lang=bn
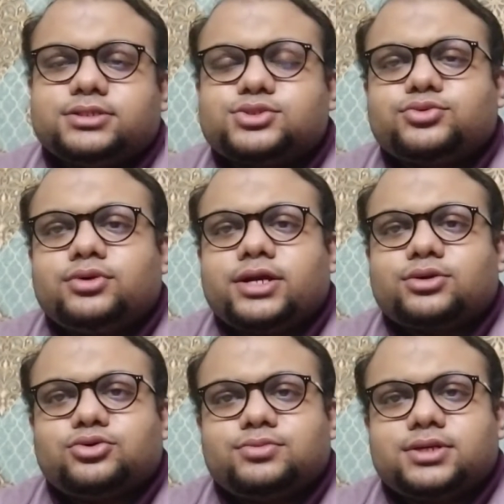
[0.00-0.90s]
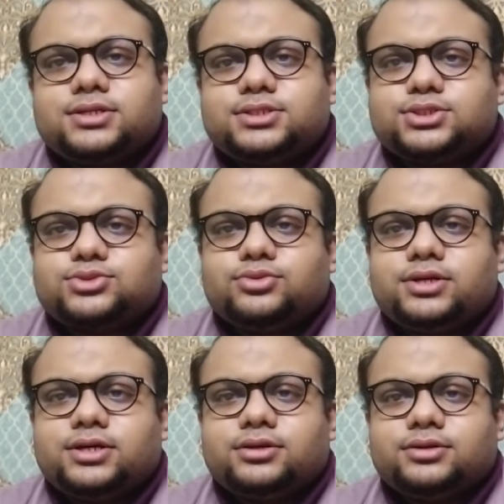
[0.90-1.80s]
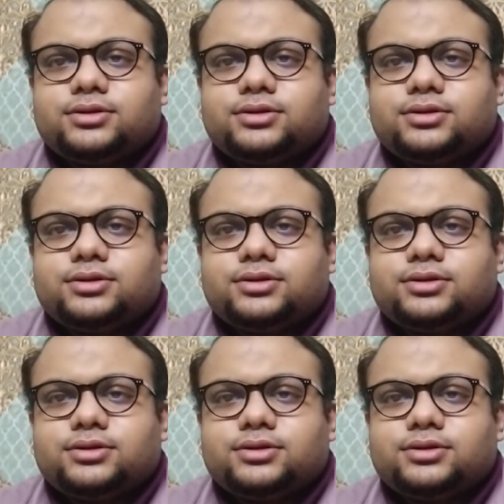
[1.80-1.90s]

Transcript: স্কুল অ্যাট হোম কিডস স্কুলের